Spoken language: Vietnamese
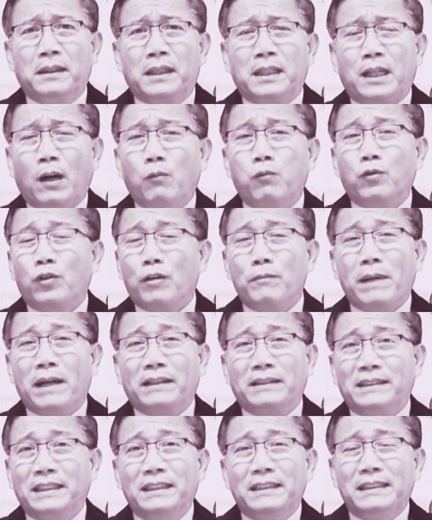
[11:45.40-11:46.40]
không có
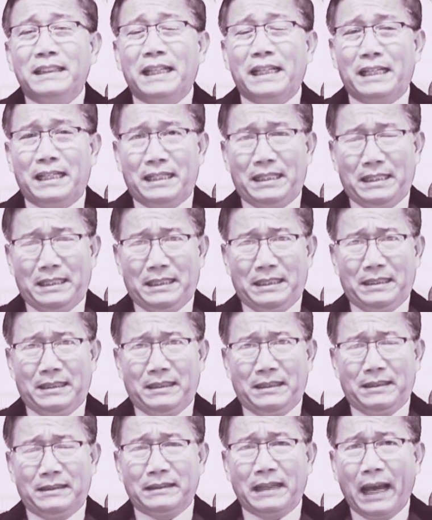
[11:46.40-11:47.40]
bằng chứng gì
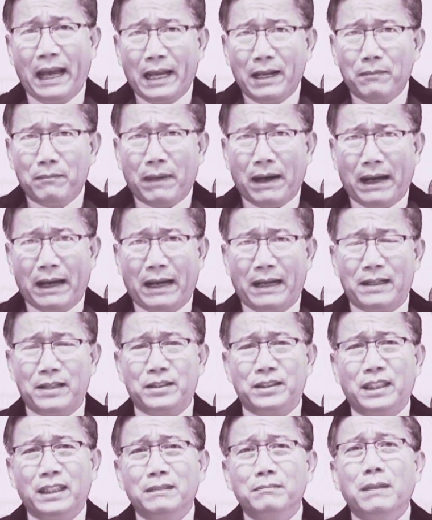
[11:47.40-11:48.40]
để mà
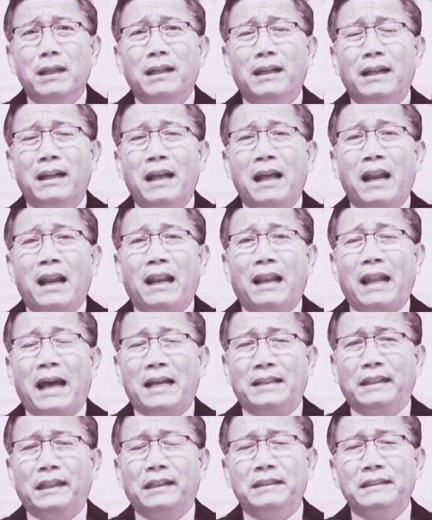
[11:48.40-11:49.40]
chứng minh
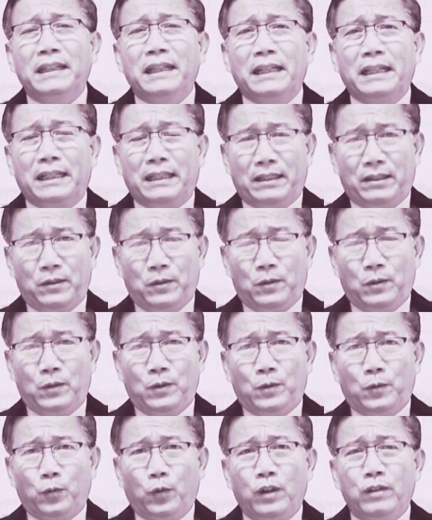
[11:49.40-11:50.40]
là những gì
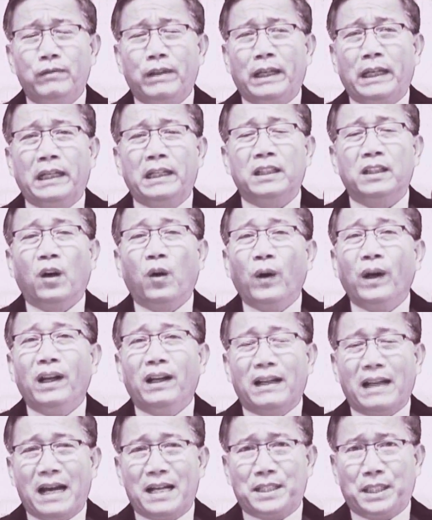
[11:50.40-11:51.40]
quý vị nói
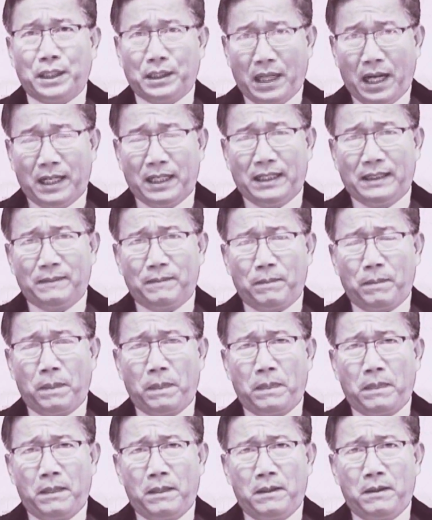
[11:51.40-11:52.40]
là sự thật
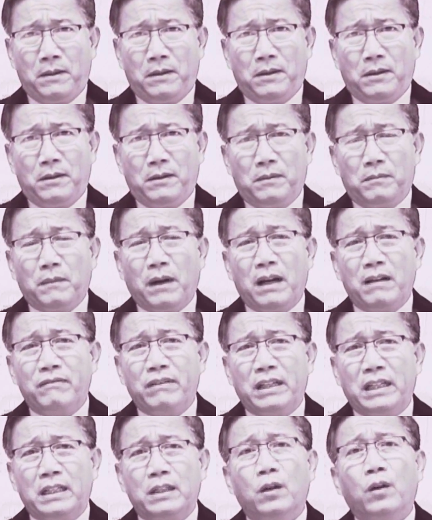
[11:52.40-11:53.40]
bởi
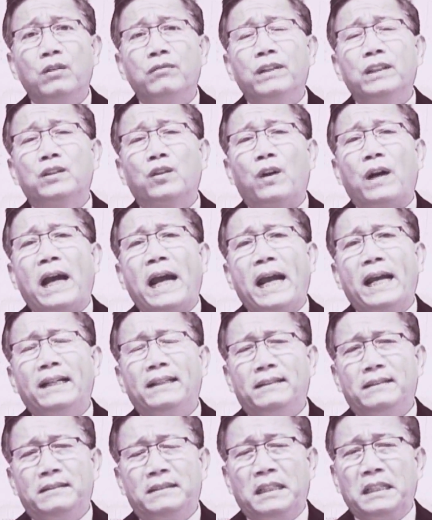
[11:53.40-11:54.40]
vì đối với tòa
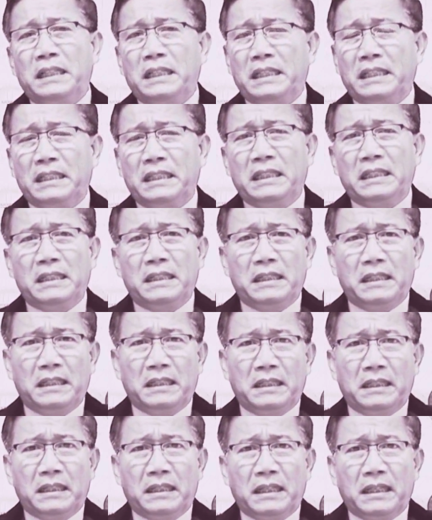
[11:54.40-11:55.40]
án thì
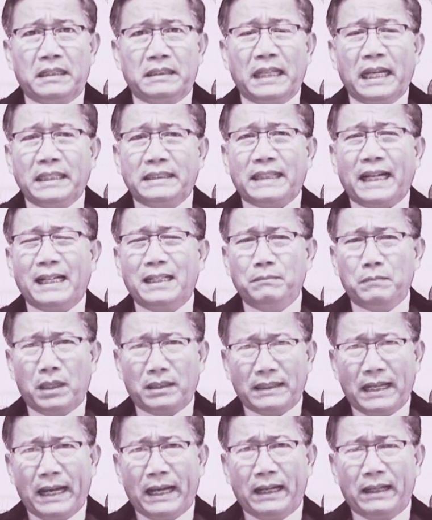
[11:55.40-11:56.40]
giấy trắng
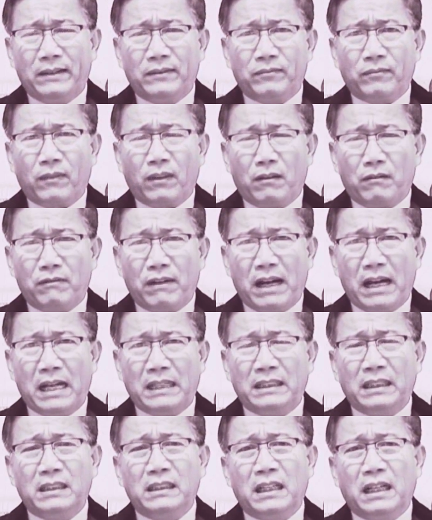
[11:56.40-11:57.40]
mực đen và
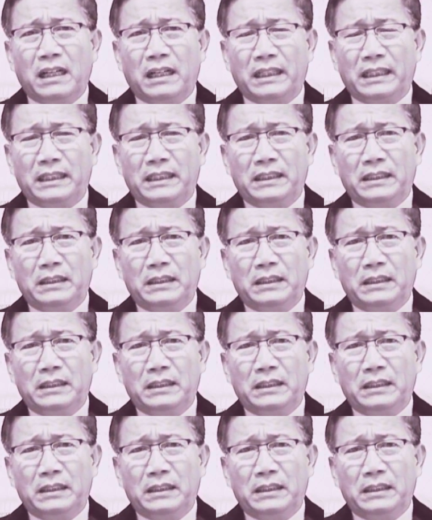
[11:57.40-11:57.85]
những lời